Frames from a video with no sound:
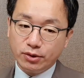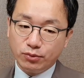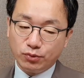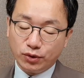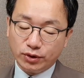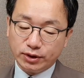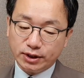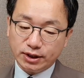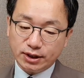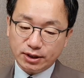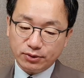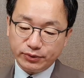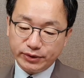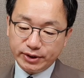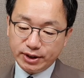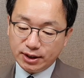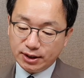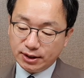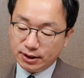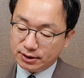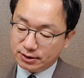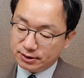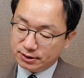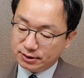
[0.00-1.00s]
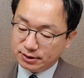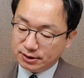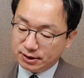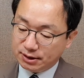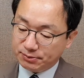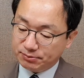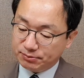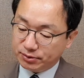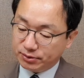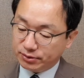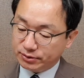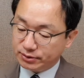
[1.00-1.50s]
원화나 위안화는
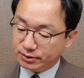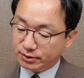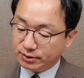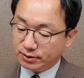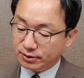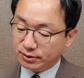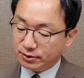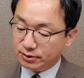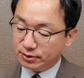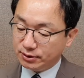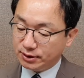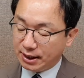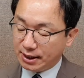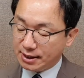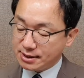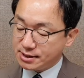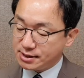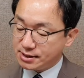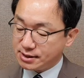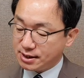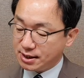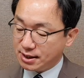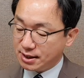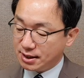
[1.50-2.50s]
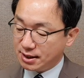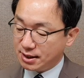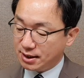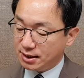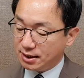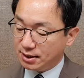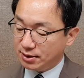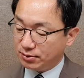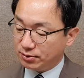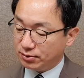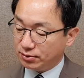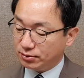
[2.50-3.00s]
한번 어,
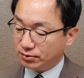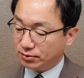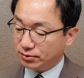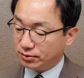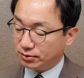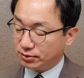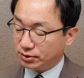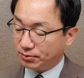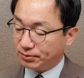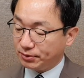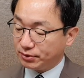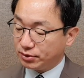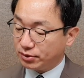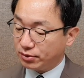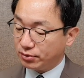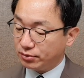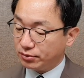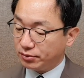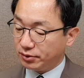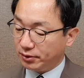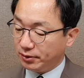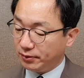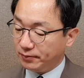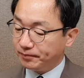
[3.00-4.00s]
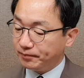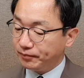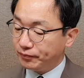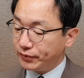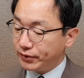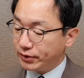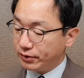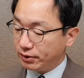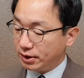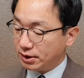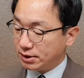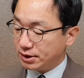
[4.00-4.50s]
약세로 접어들었고요.
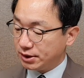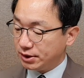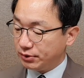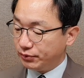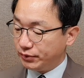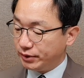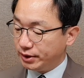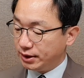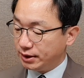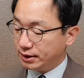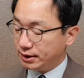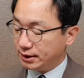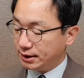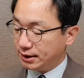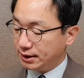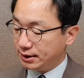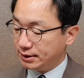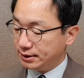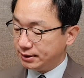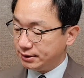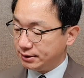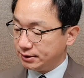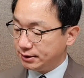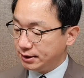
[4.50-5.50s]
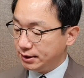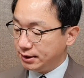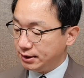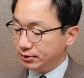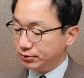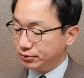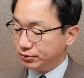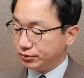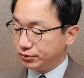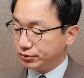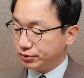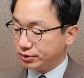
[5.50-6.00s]
확실히 위안화는
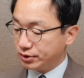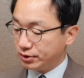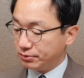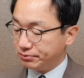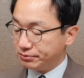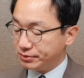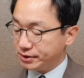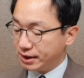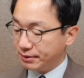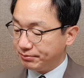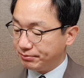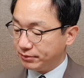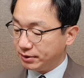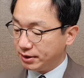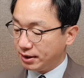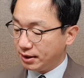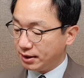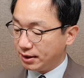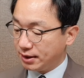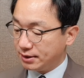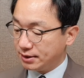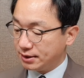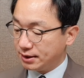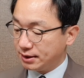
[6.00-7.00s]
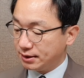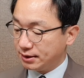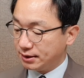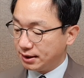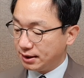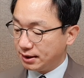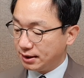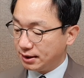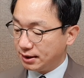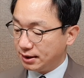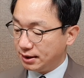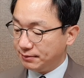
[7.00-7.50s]
6.3대까지
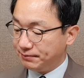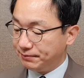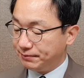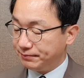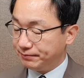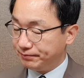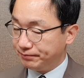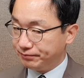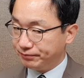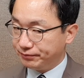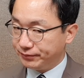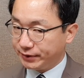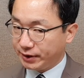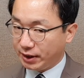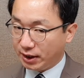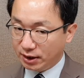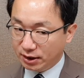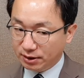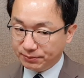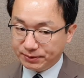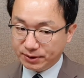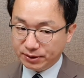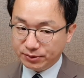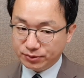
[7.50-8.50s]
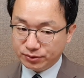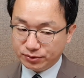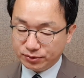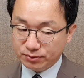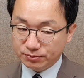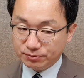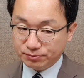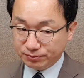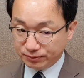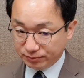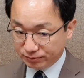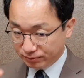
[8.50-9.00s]
갔다가 음, 개입
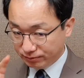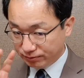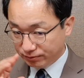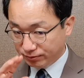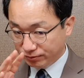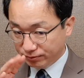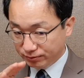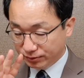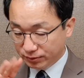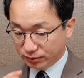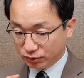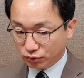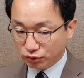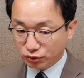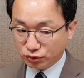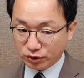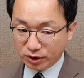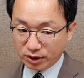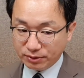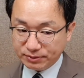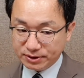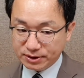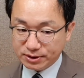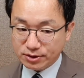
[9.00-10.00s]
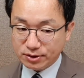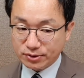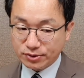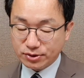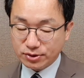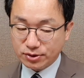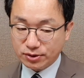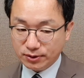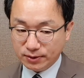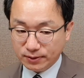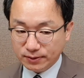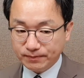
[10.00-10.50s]
이후 음, 구두 개입이
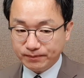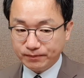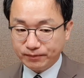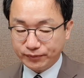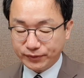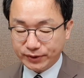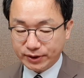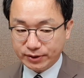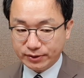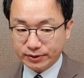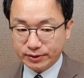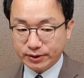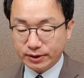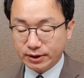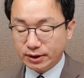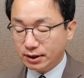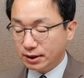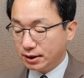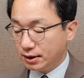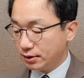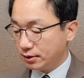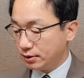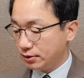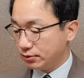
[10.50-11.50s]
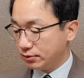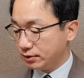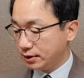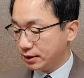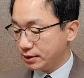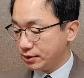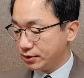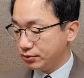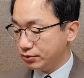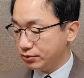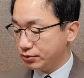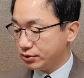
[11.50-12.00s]
있었죠. 음, 그러고
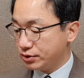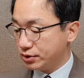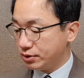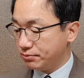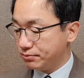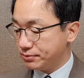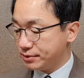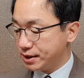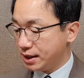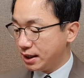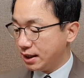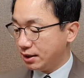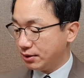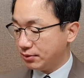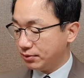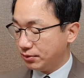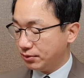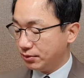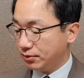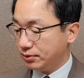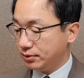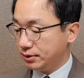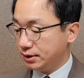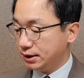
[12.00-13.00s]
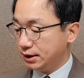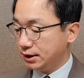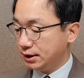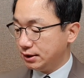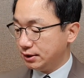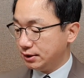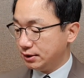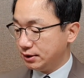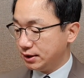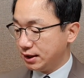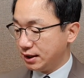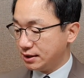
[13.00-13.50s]
나서 6.4로
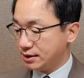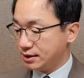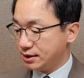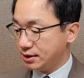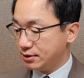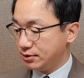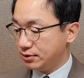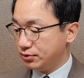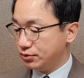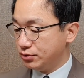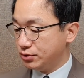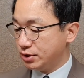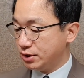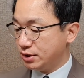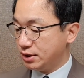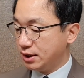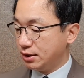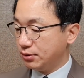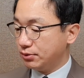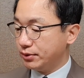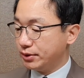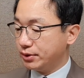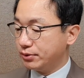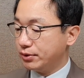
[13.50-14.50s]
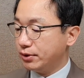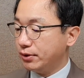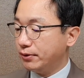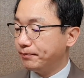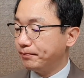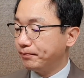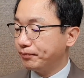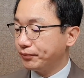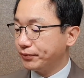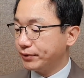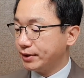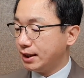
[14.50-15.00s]
어, 약세를 유지를 하고
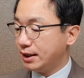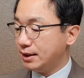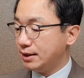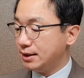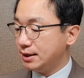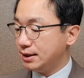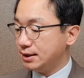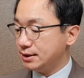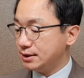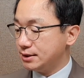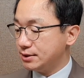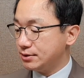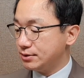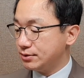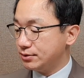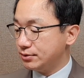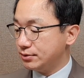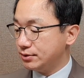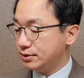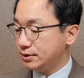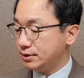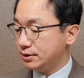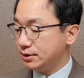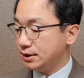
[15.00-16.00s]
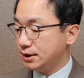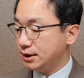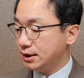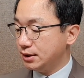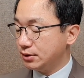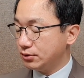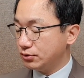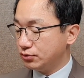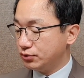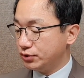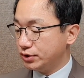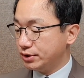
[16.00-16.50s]
있고요. 달러 지수는
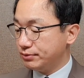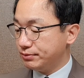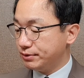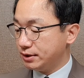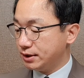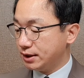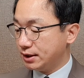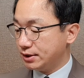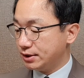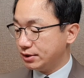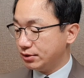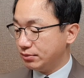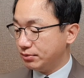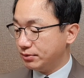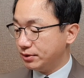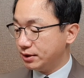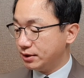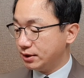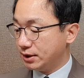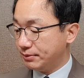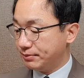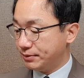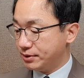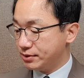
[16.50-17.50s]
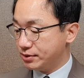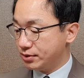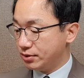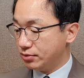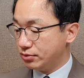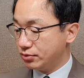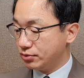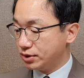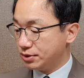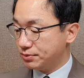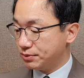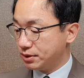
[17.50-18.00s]
90을 다시
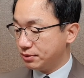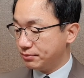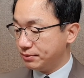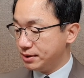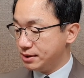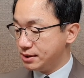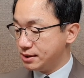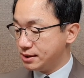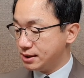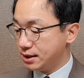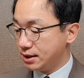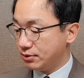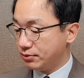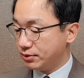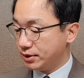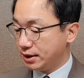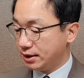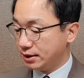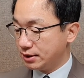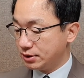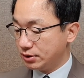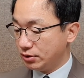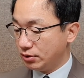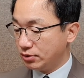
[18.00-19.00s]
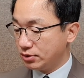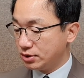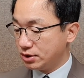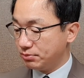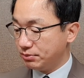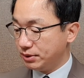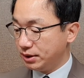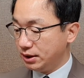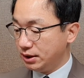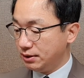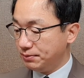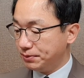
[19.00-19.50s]
넘어가면서 90.14로 약
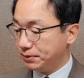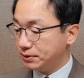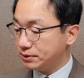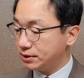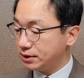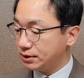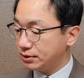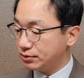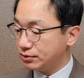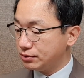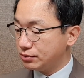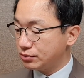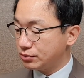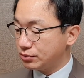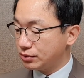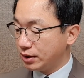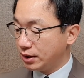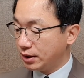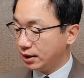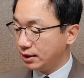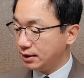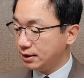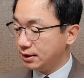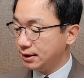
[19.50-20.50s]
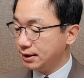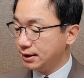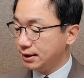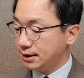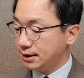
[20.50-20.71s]
0.2% 수준의